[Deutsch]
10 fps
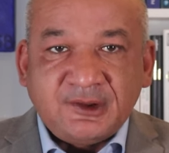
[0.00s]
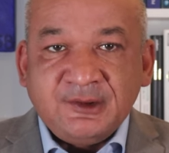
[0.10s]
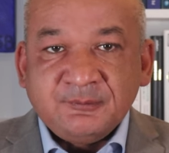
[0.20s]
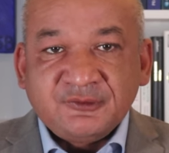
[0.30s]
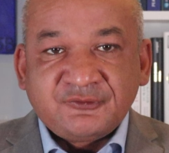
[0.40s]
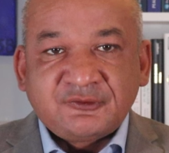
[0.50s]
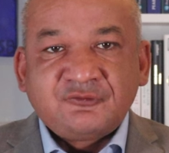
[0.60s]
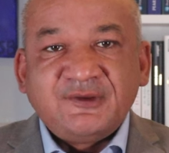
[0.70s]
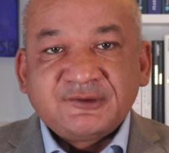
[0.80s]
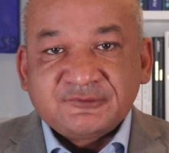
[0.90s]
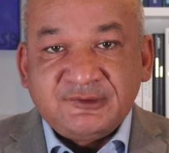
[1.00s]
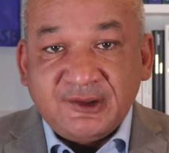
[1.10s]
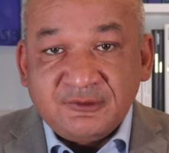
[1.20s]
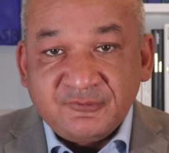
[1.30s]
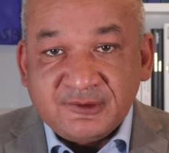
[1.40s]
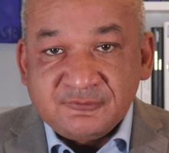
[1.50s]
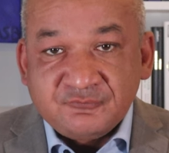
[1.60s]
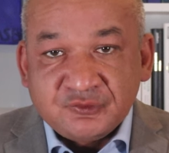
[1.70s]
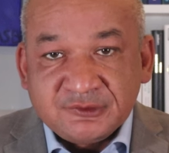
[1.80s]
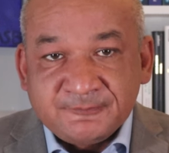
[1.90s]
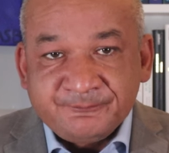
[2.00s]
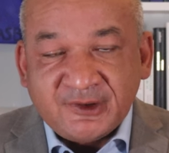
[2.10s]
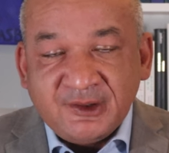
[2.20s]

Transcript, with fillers: Amos Tversky entwickelt wurde,